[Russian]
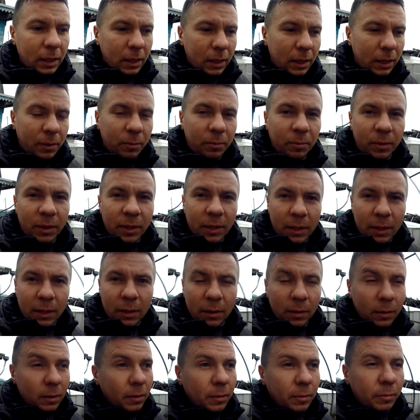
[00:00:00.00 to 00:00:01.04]

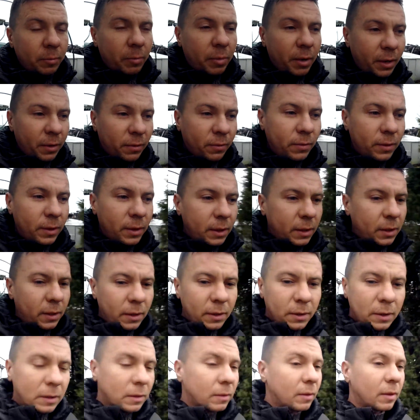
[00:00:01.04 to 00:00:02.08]
Ребята, привет!
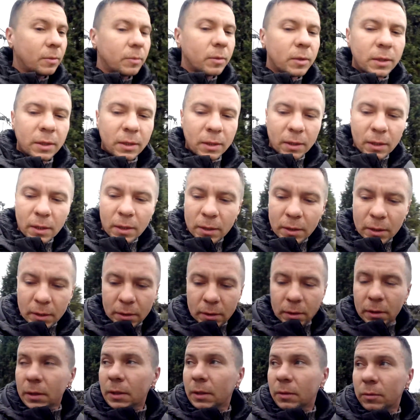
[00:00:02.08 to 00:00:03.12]
С вами Игнат.
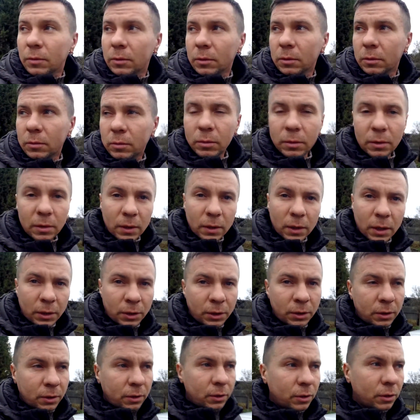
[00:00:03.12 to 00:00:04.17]
Я влог вам на
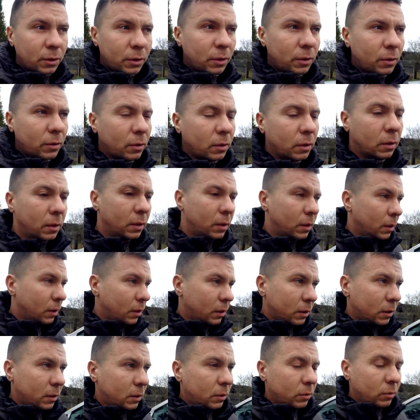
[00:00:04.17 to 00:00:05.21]
даче начинаю.
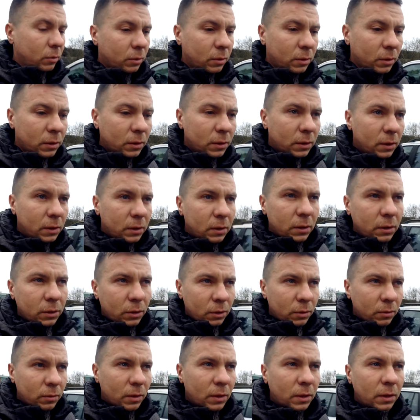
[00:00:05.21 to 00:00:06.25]
Сегодня здесь
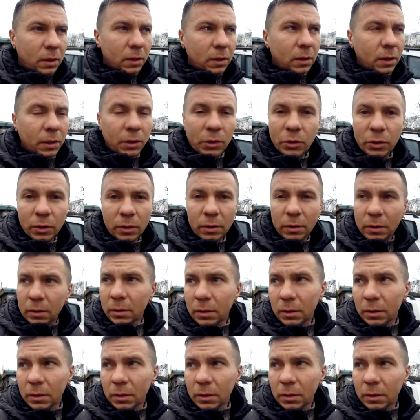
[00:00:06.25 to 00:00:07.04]
ночевал на даче.